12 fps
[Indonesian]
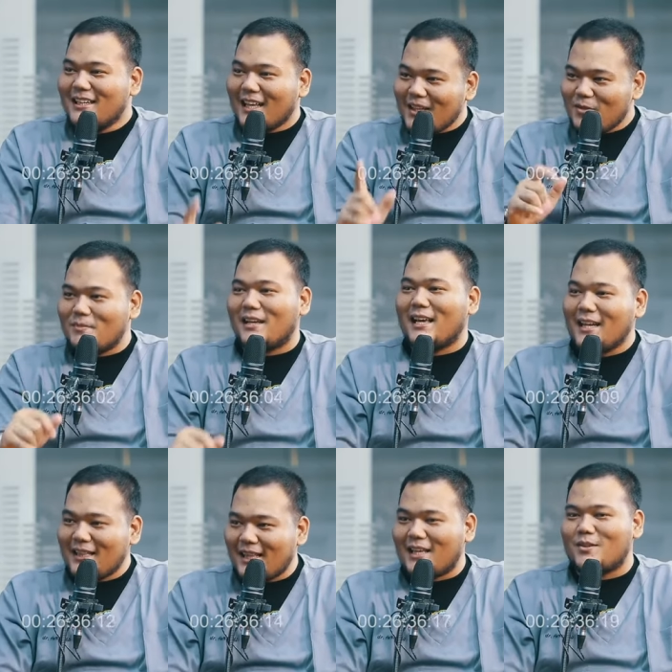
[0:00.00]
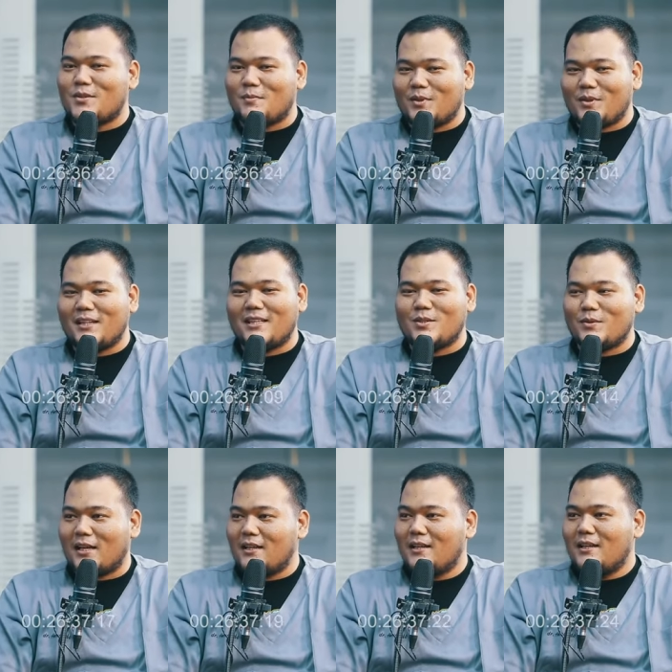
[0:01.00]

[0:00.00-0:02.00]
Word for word: Nah, itu Mbak genetik itu sebetulnya juga.